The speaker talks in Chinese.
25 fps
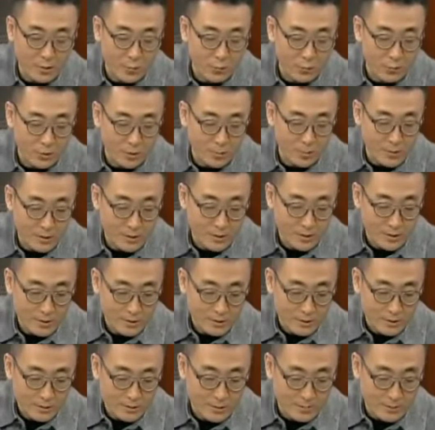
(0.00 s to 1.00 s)
像我们
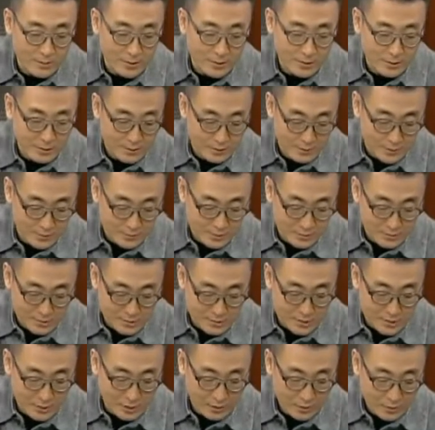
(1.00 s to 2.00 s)
这么
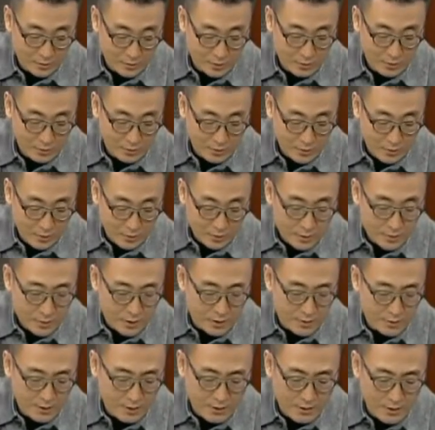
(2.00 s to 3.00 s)
讲究。
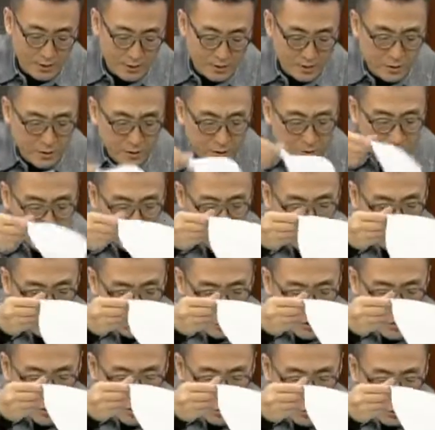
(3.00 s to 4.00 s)
他就大概喝各种
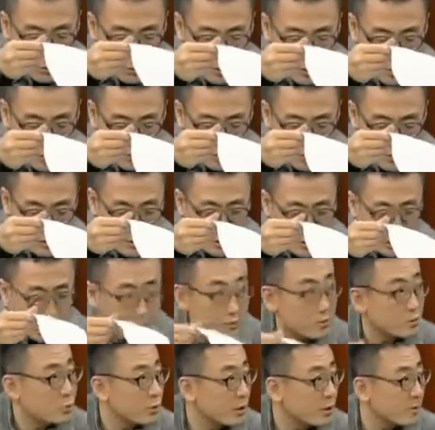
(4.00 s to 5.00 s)
纯净水什么之
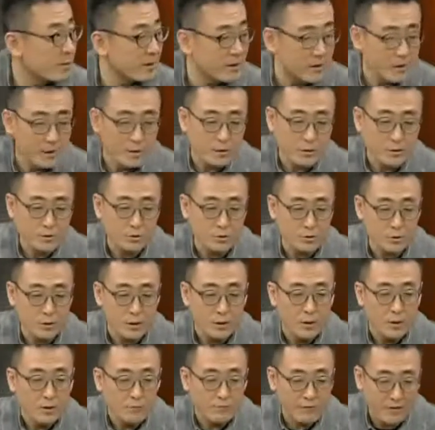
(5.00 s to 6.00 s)
类的水呗，就
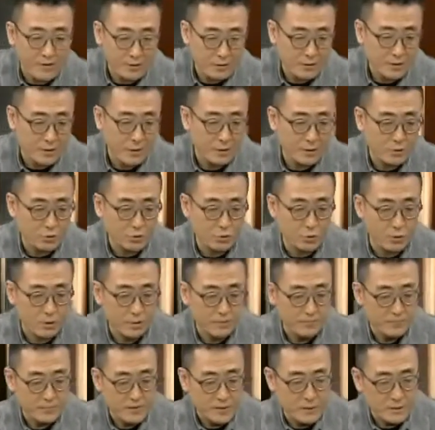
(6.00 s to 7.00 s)
是反正他就
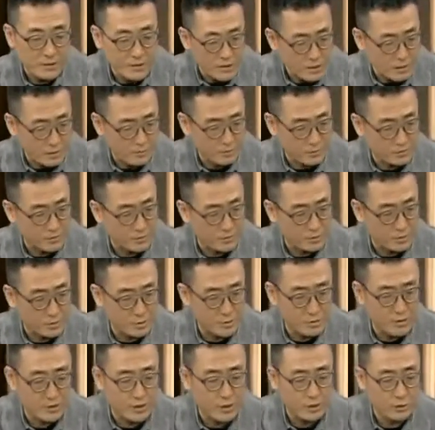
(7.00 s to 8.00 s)
说你可不能
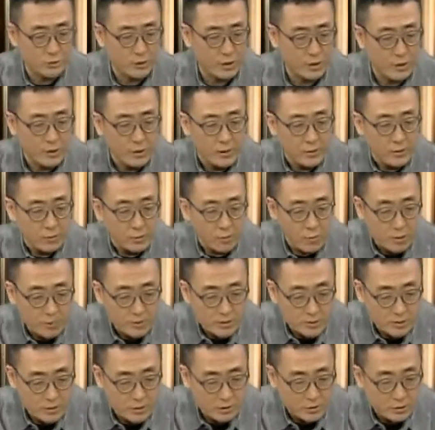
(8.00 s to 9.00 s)
喝自来水。我
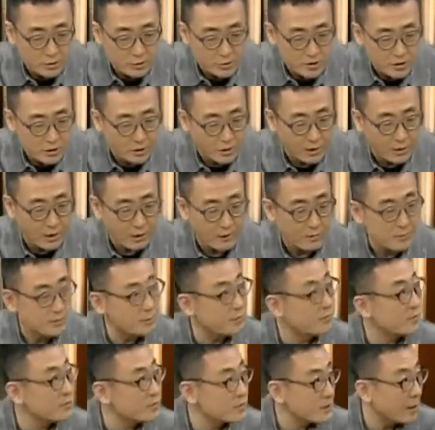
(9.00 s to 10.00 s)
们上周测了，
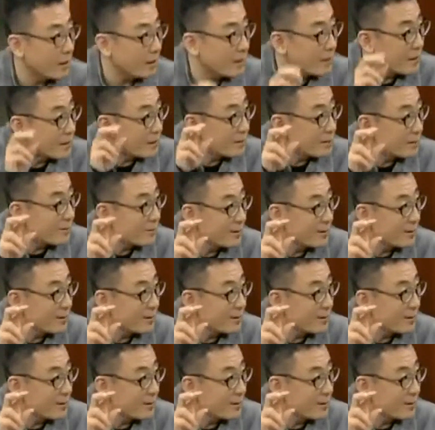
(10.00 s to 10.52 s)
这夫妻俩每